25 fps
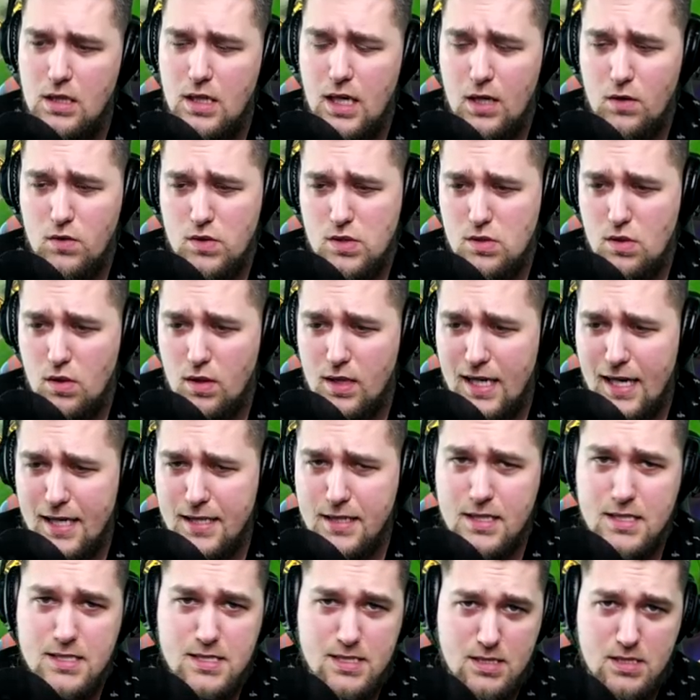
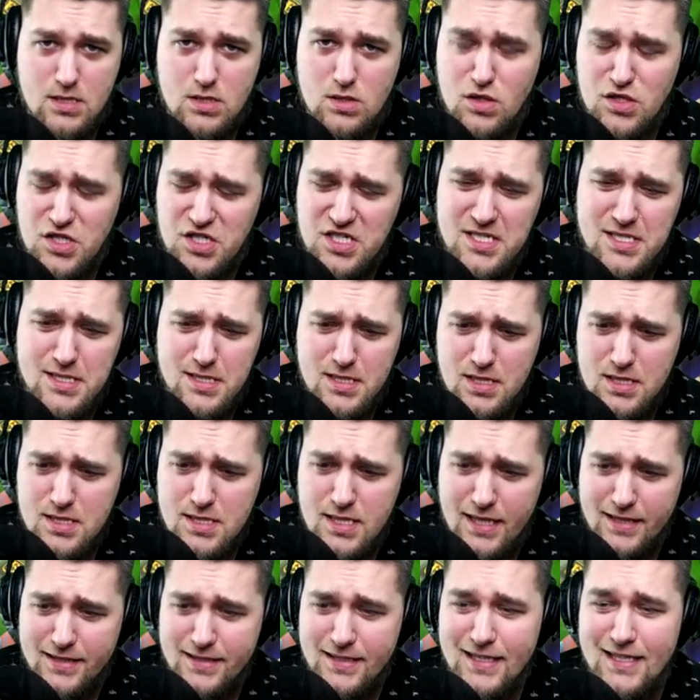аудиокарта за
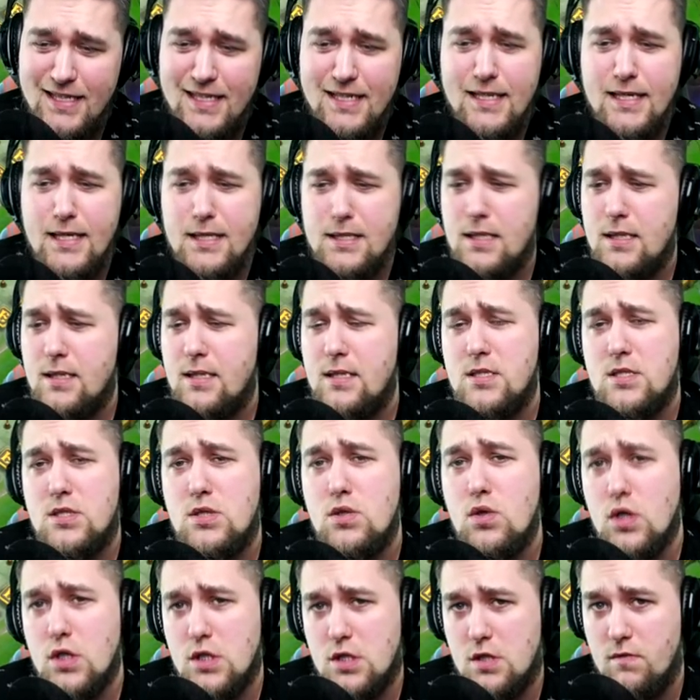160 это
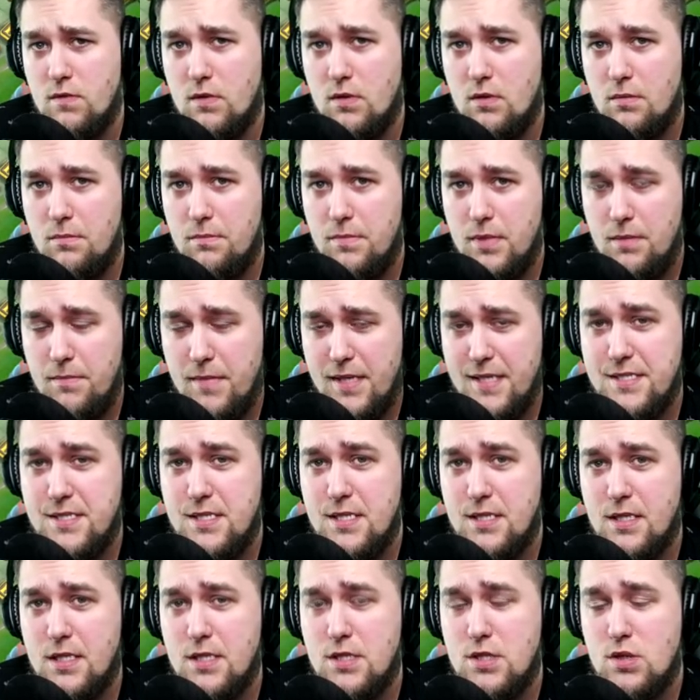дешево.
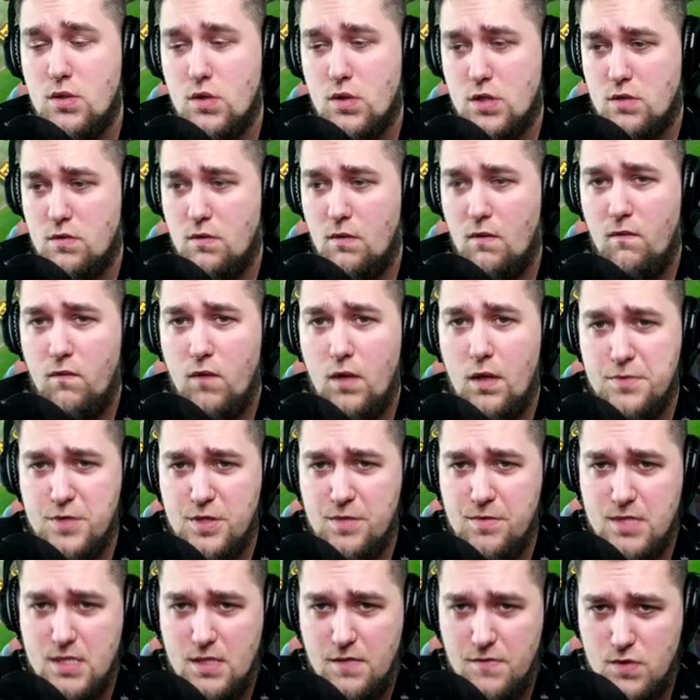Понимаете, это дешево. В
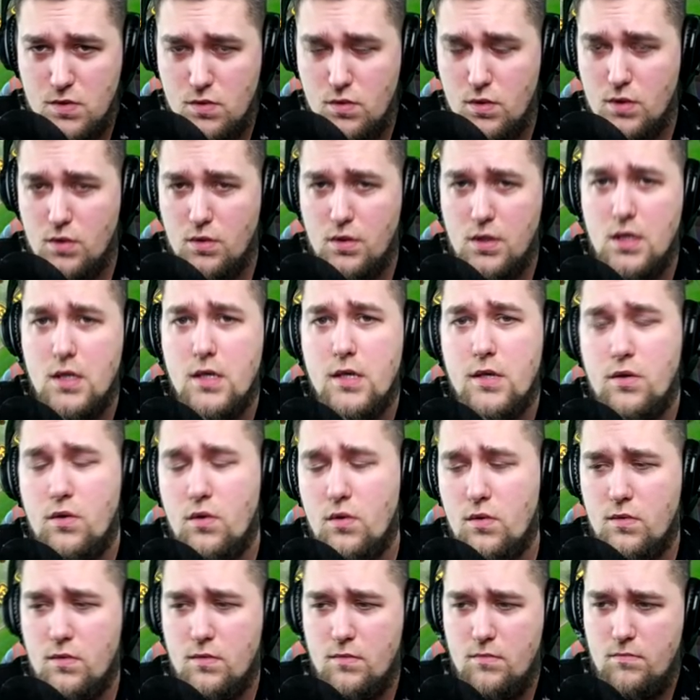общем, за всю эту
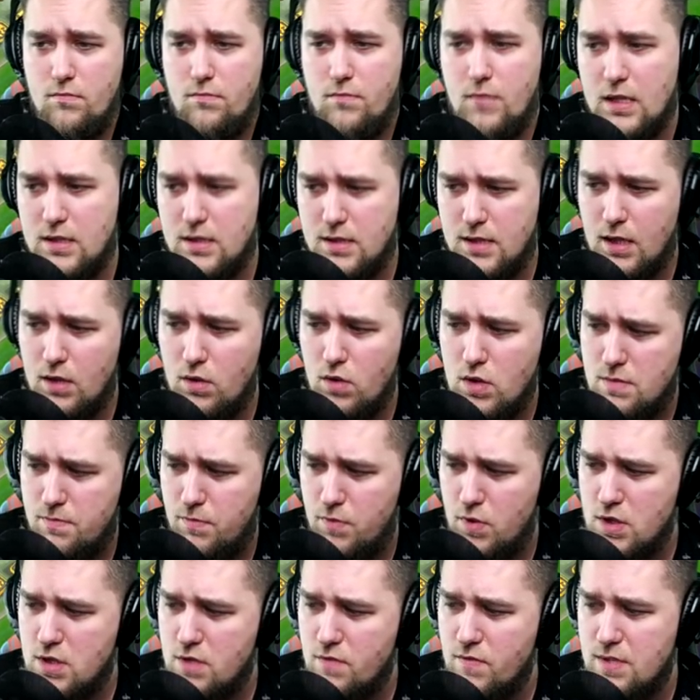херню отдалось
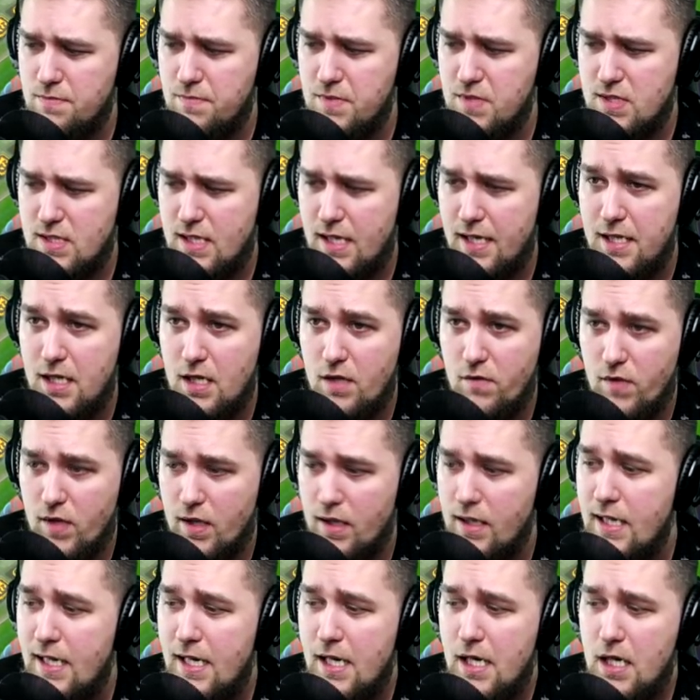больше 800
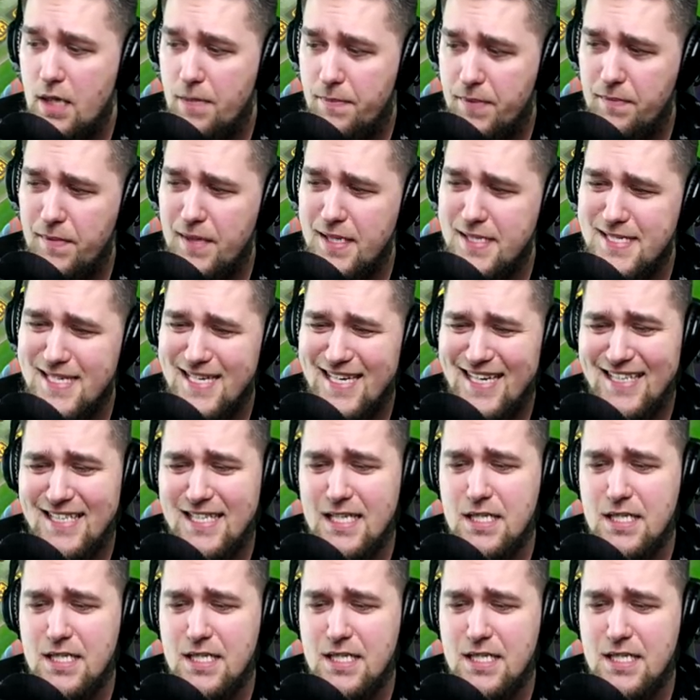евро. И понимаете, это